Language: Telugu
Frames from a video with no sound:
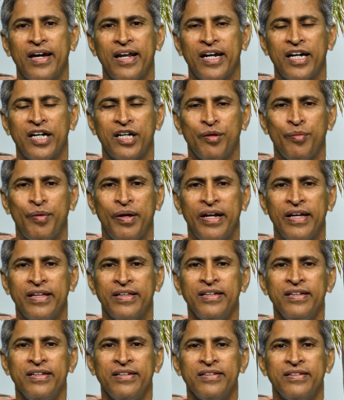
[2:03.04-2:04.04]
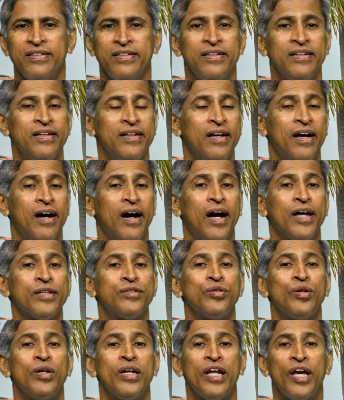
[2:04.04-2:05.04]
కలగటం అనేది
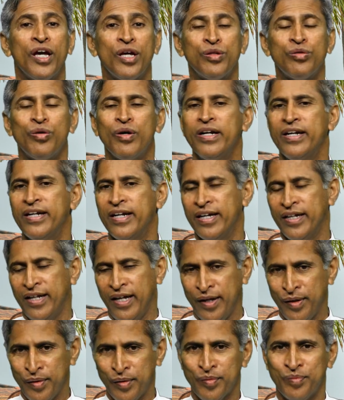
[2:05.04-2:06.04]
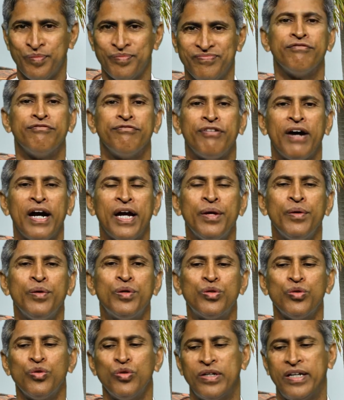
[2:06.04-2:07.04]
అసలు లేదు అని నేను అన్ను ఫైవ్
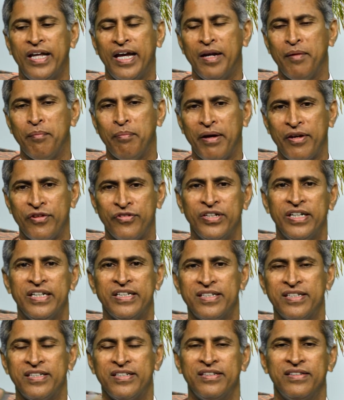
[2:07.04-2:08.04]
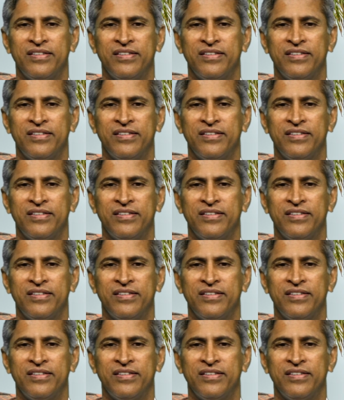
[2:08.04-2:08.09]
టు టెన్ పర్సెంట్